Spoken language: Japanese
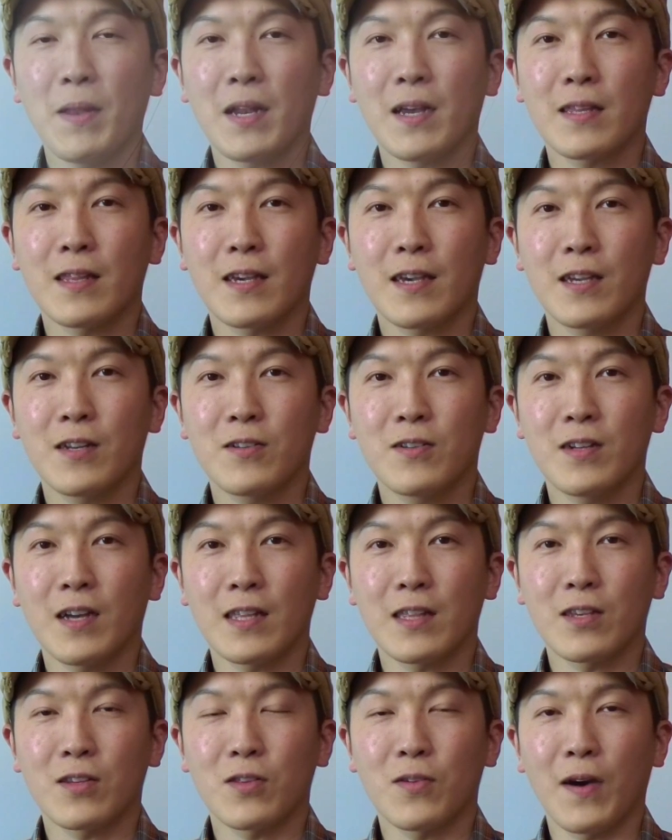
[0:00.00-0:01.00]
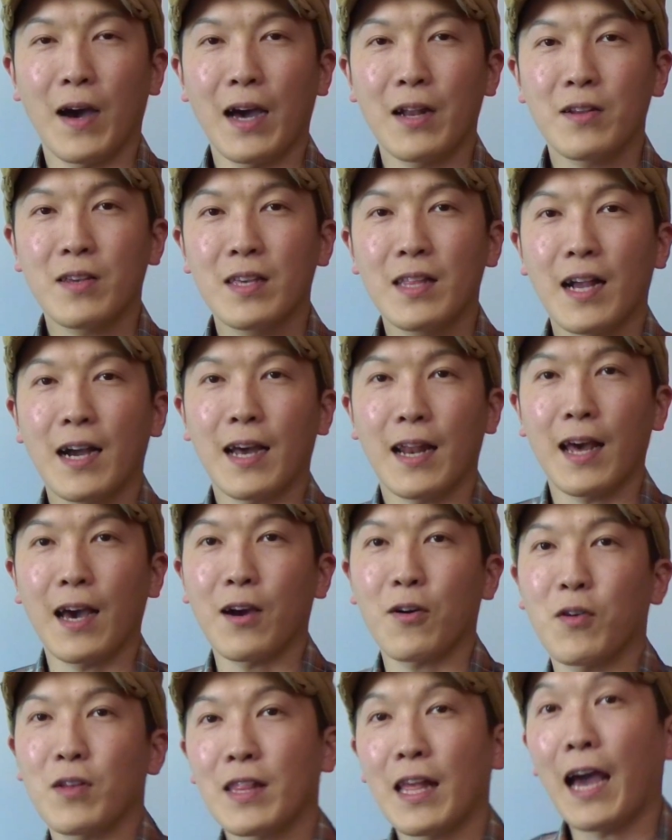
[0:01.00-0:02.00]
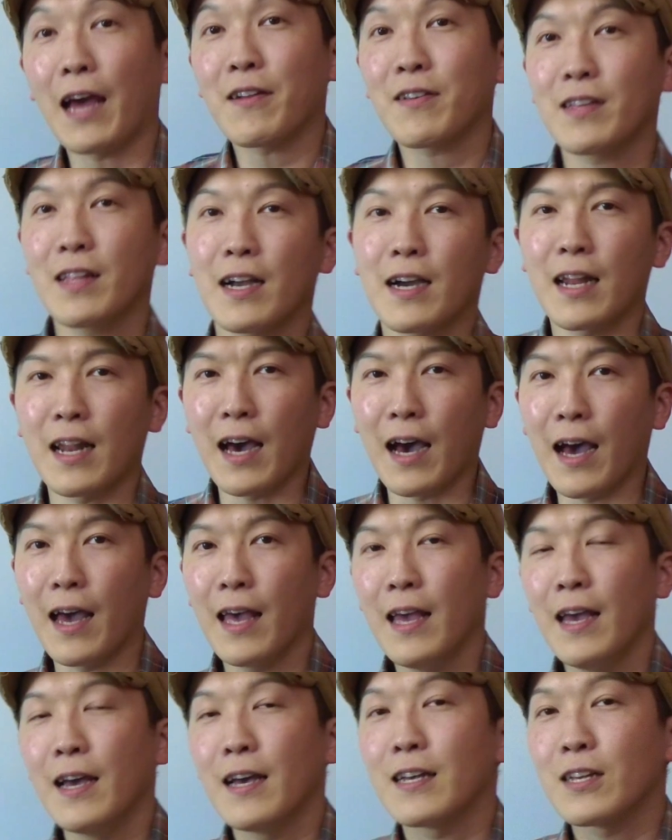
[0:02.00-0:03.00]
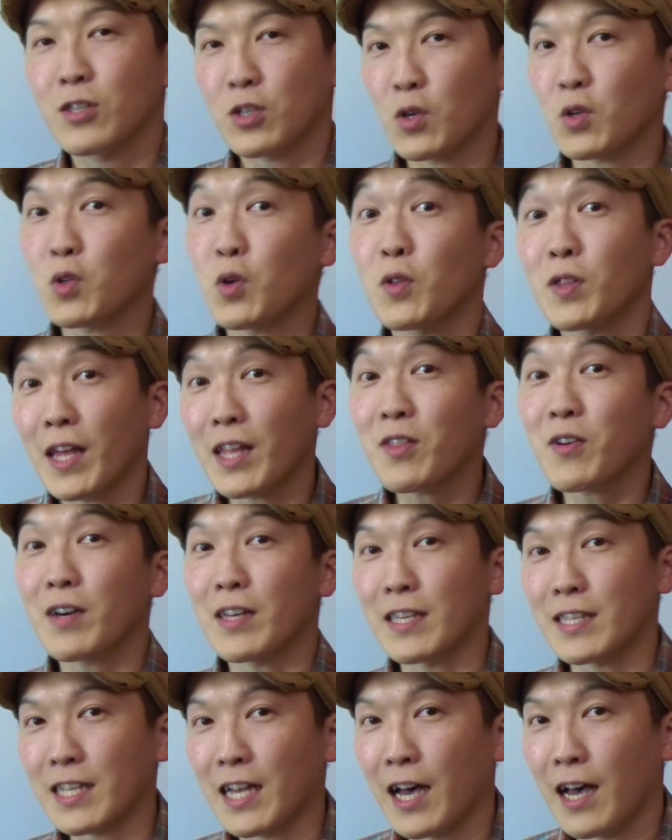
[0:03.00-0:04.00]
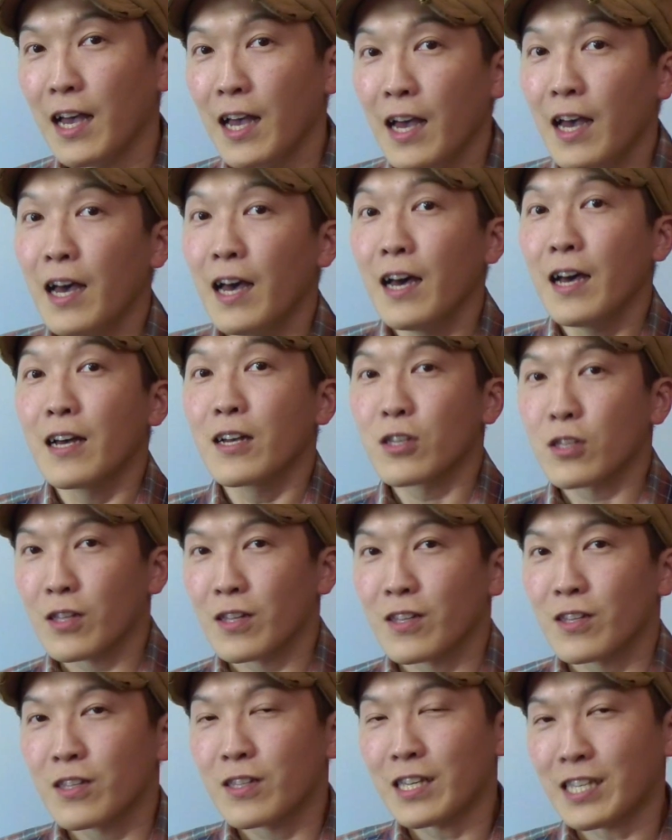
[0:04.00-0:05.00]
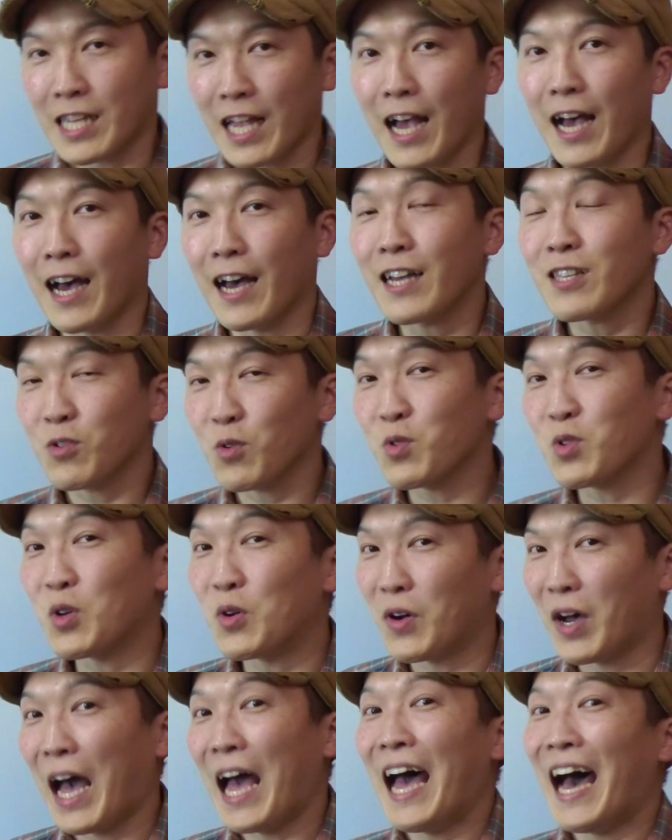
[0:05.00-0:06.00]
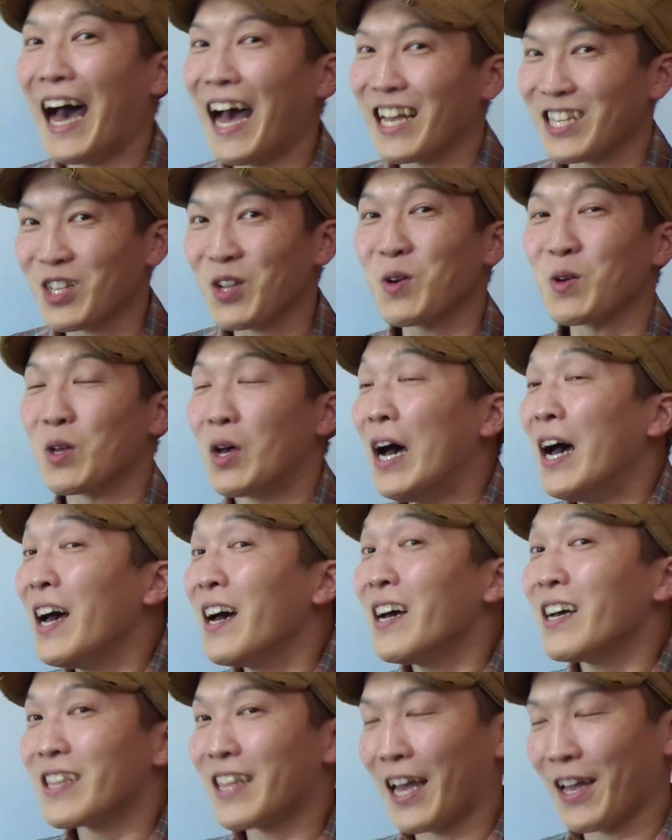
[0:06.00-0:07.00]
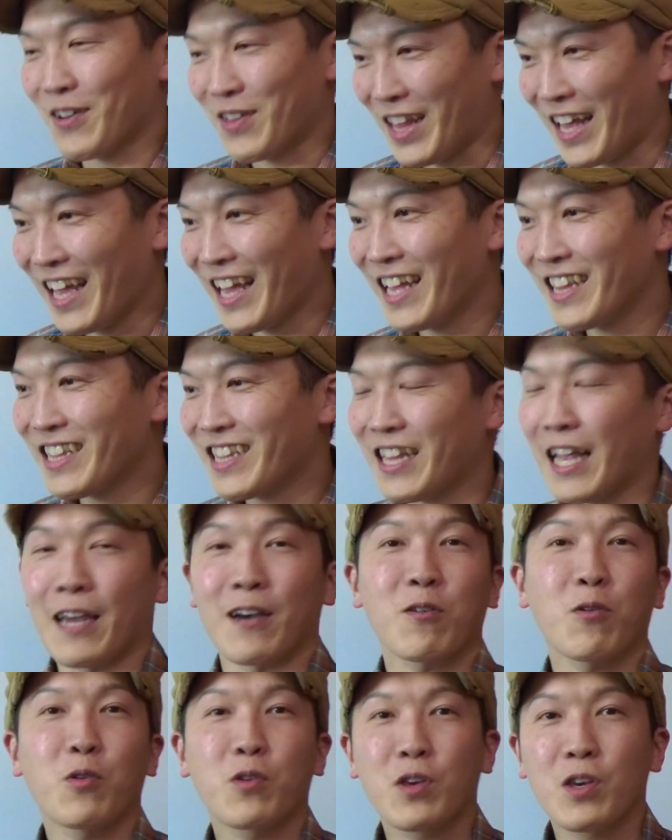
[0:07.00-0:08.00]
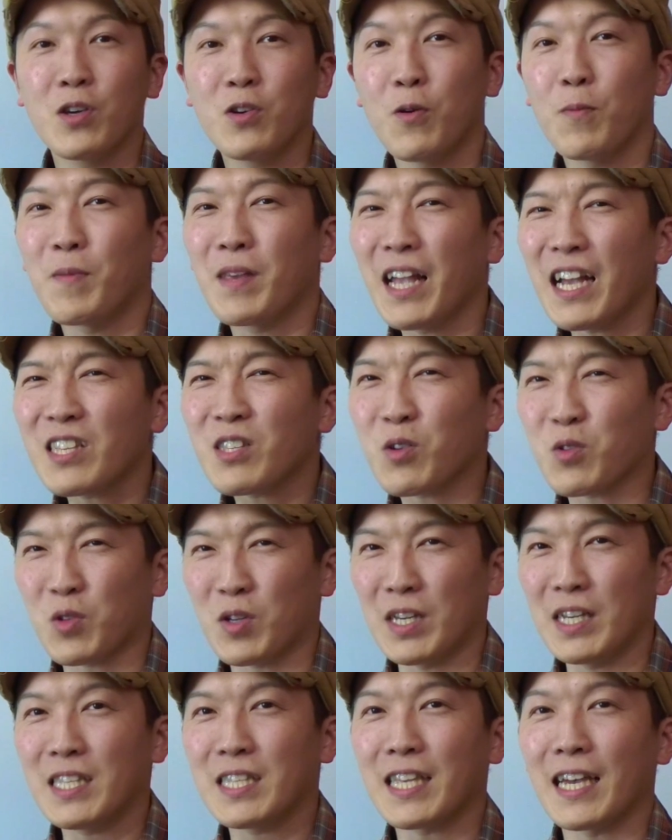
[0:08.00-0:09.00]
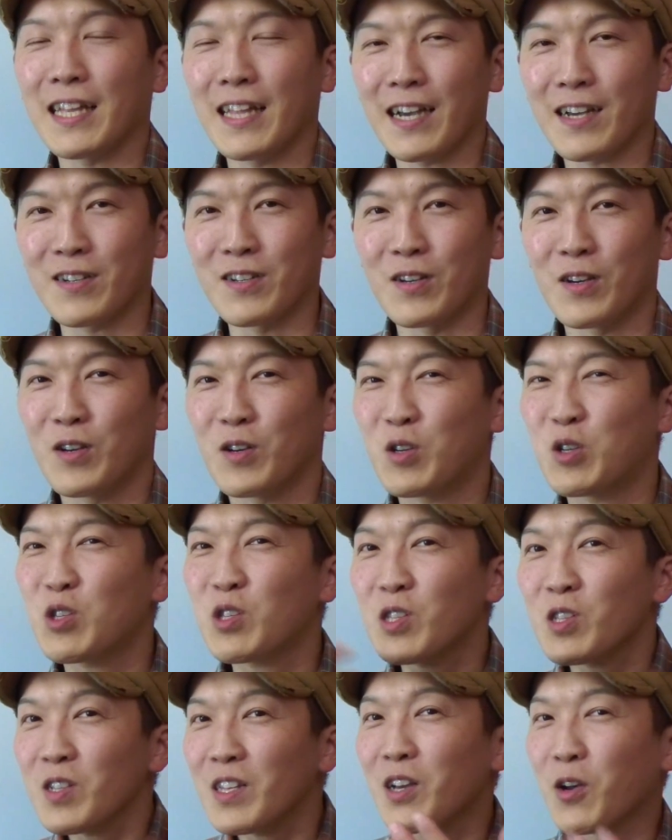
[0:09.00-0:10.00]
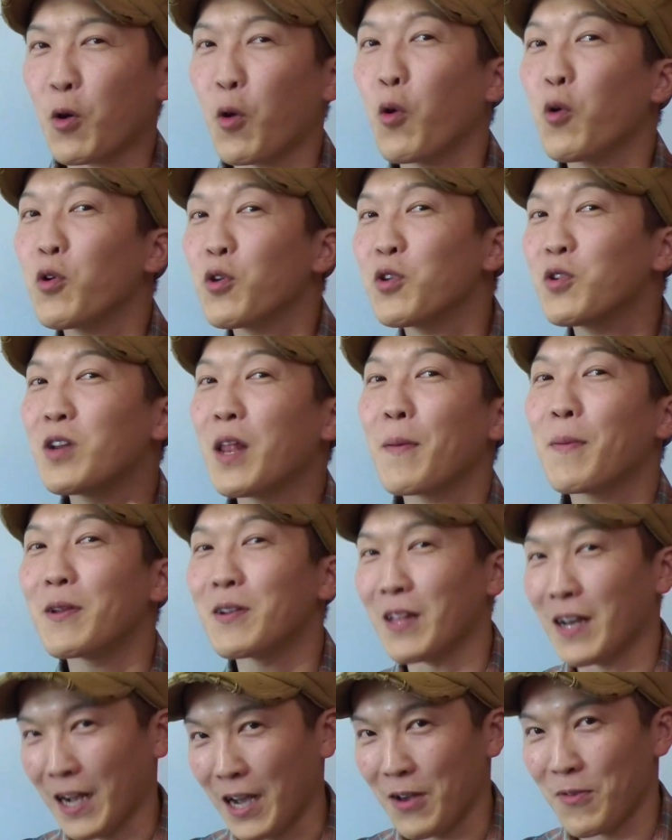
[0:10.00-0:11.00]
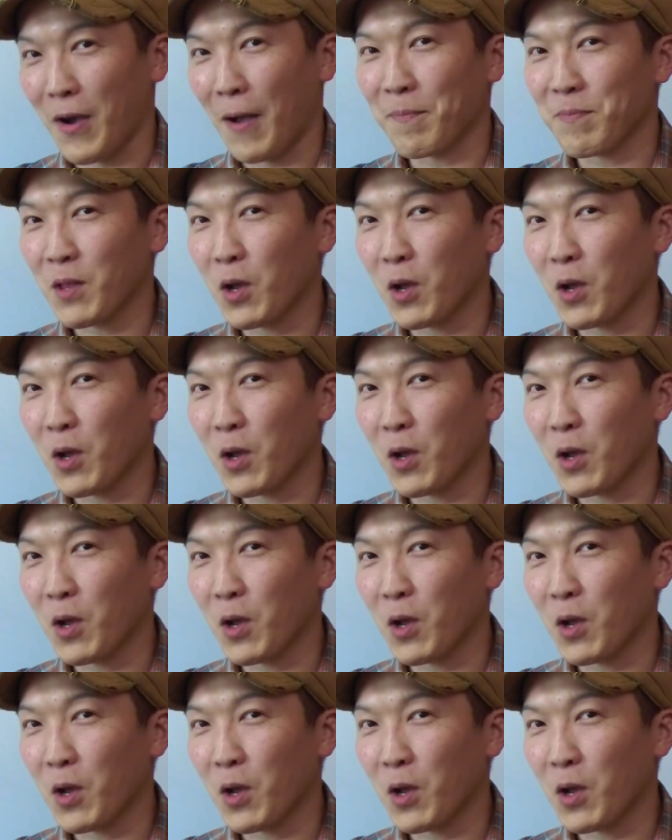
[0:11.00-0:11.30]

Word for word: べりができるぐらいっていうのは、歩きながら、こうやって歩きながら、そうそう、なんとかでさ、そうそう、あ、そうだよねって呼吸を乱すこと一切なく、普通にこういうレベルでの会